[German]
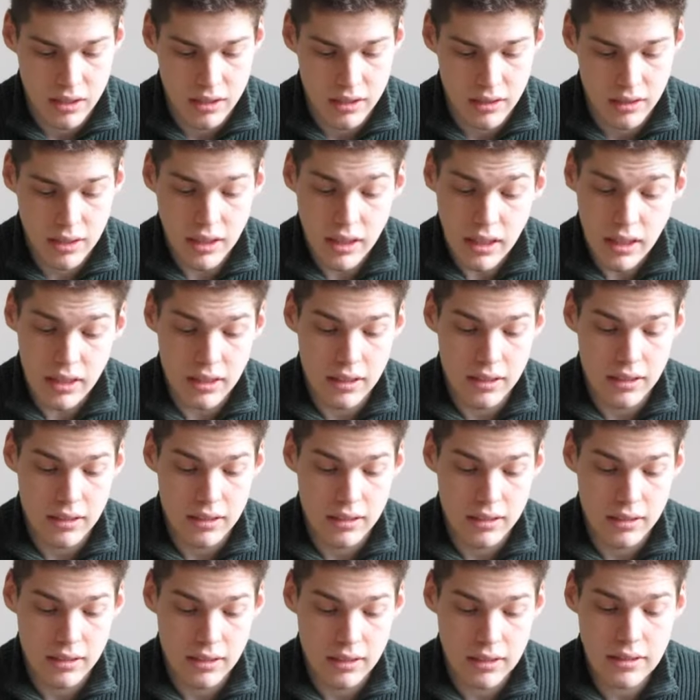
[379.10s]
Ja,
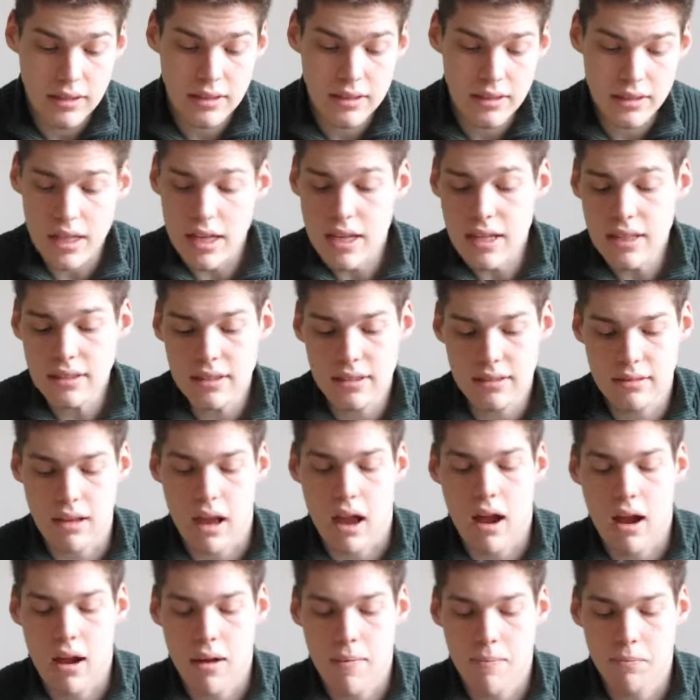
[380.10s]
das Dings
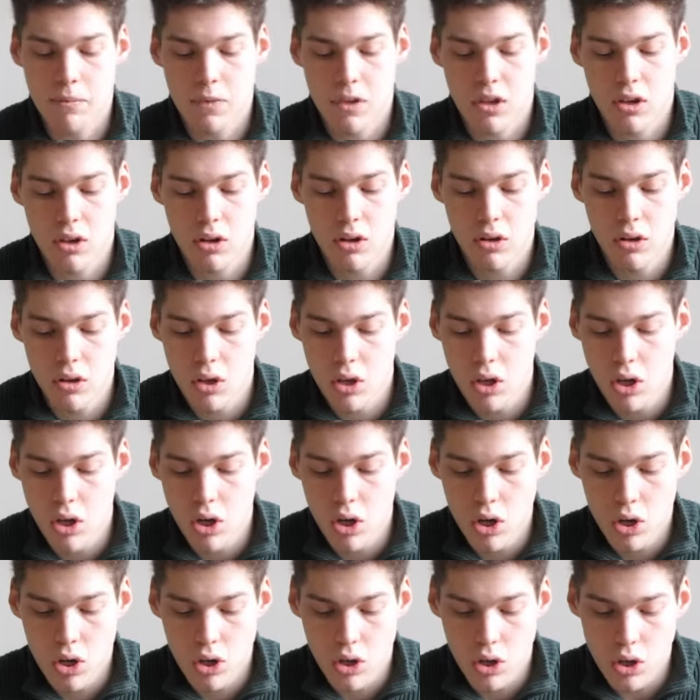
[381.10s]
da.
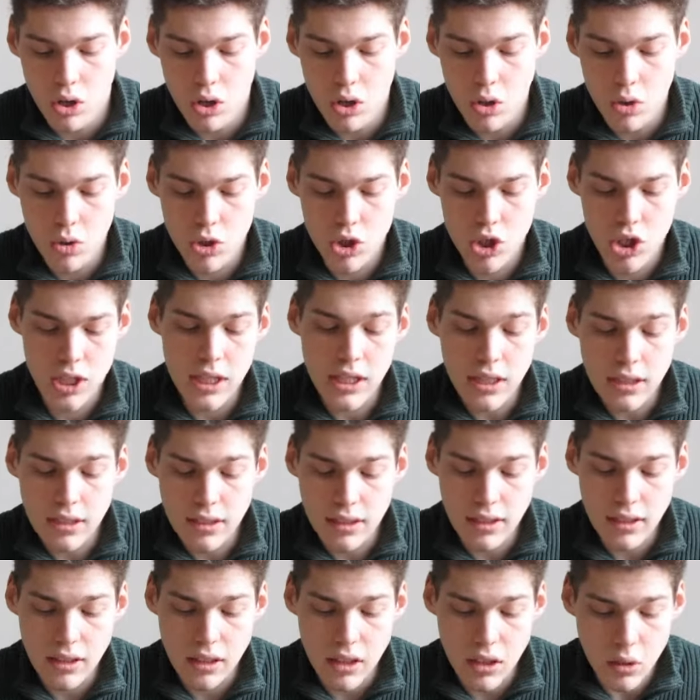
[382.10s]

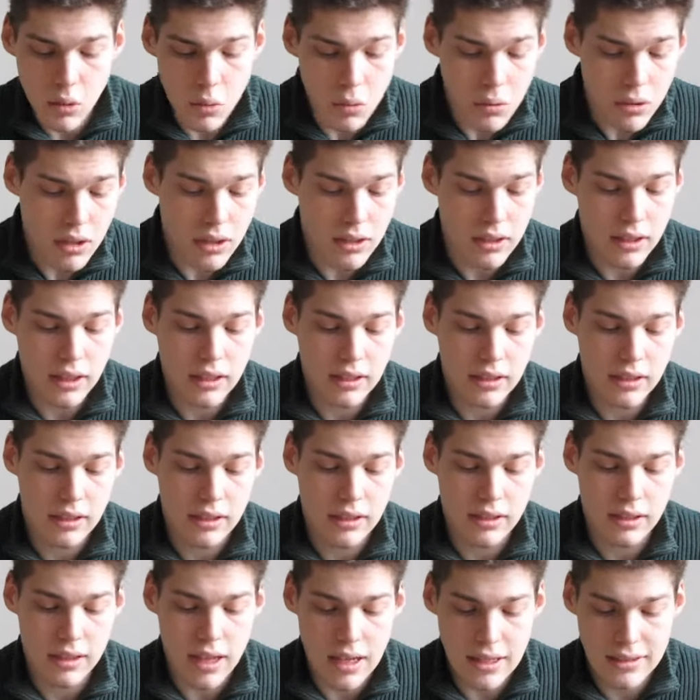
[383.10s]
Logiert in der
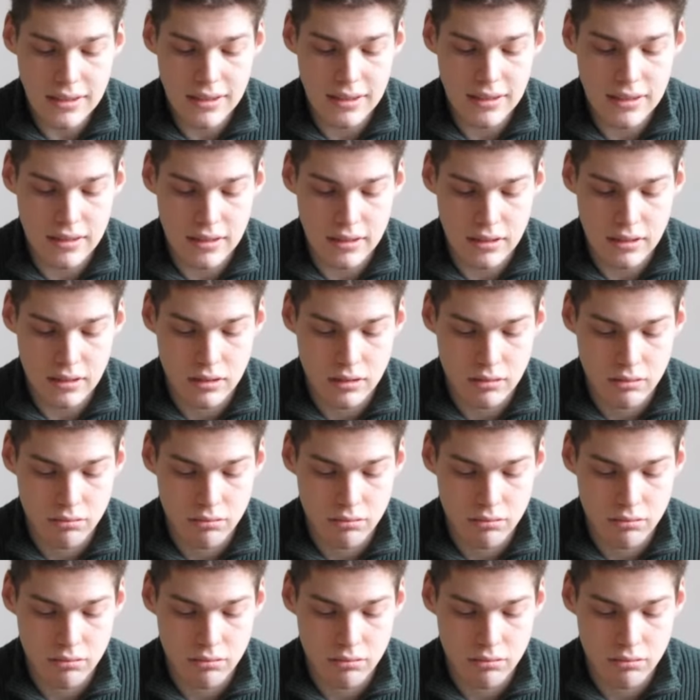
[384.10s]
ungenannten Gassen.